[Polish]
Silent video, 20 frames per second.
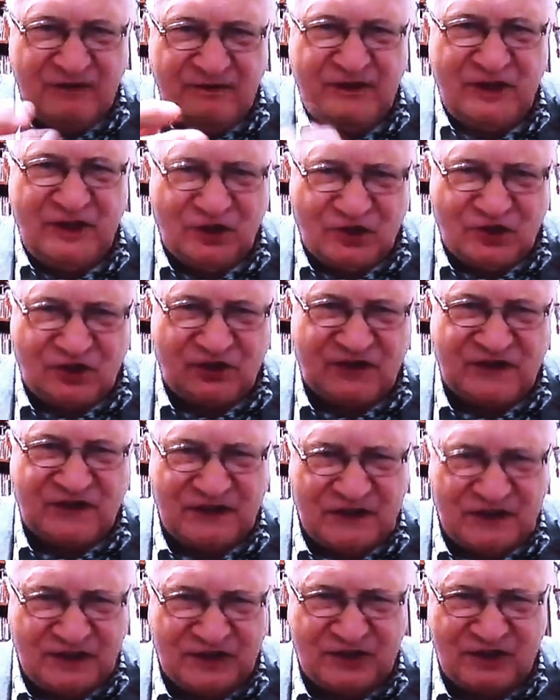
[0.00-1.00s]
większy
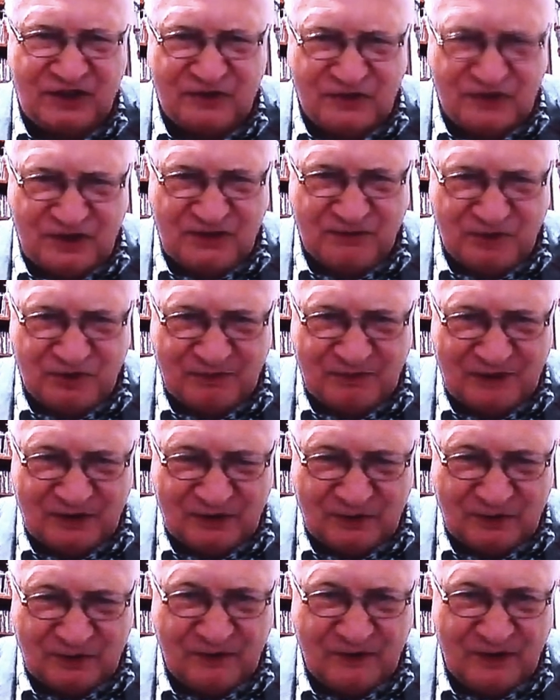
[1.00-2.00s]
odsetek ciężkich
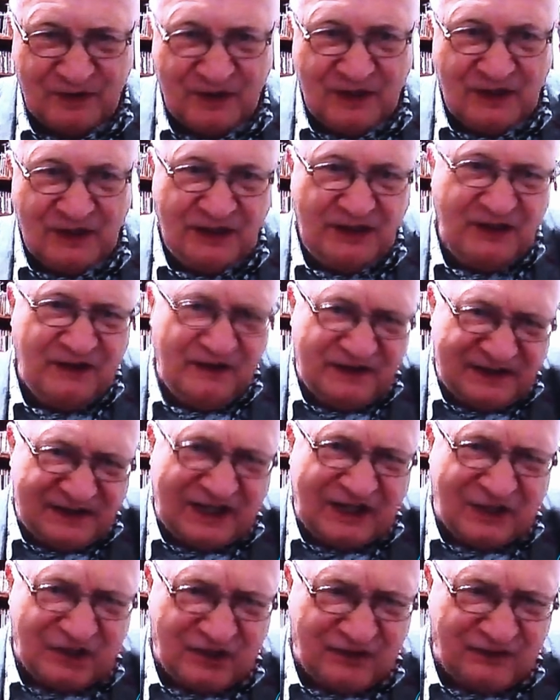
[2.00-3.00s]
przypadków i, i
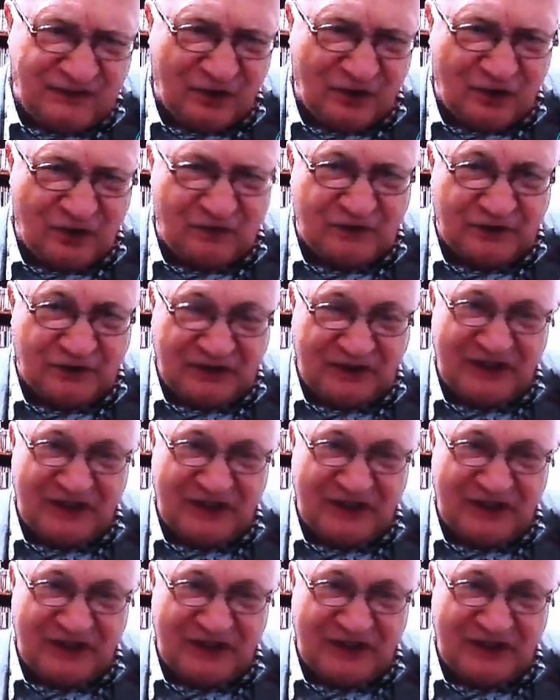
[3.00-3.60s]
starszych wiekowo.